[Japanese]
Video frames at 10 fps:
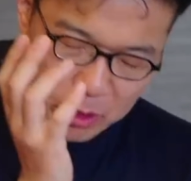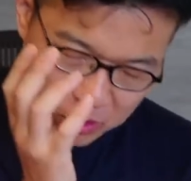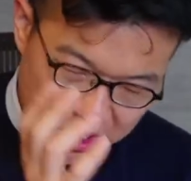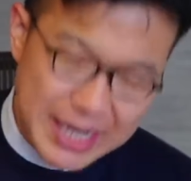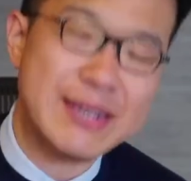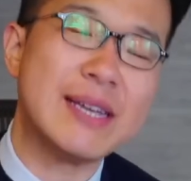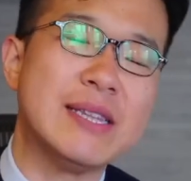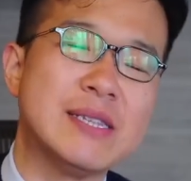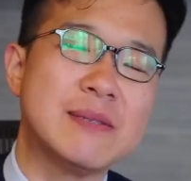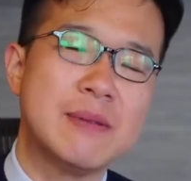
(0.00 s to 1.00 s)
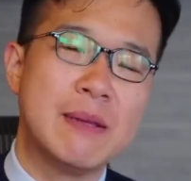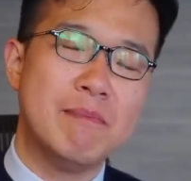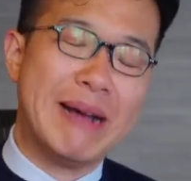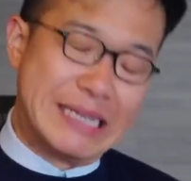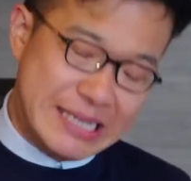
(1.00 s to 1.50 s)
病になるだけです。
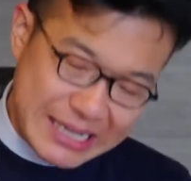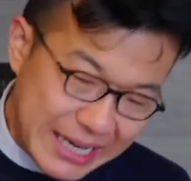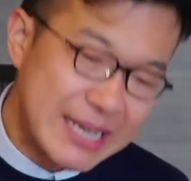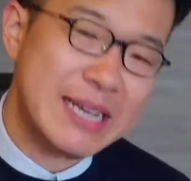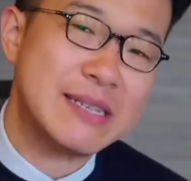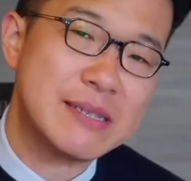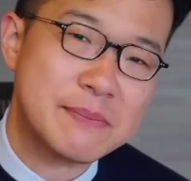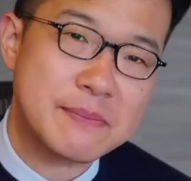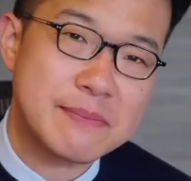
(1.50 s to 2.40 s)
間違いないです。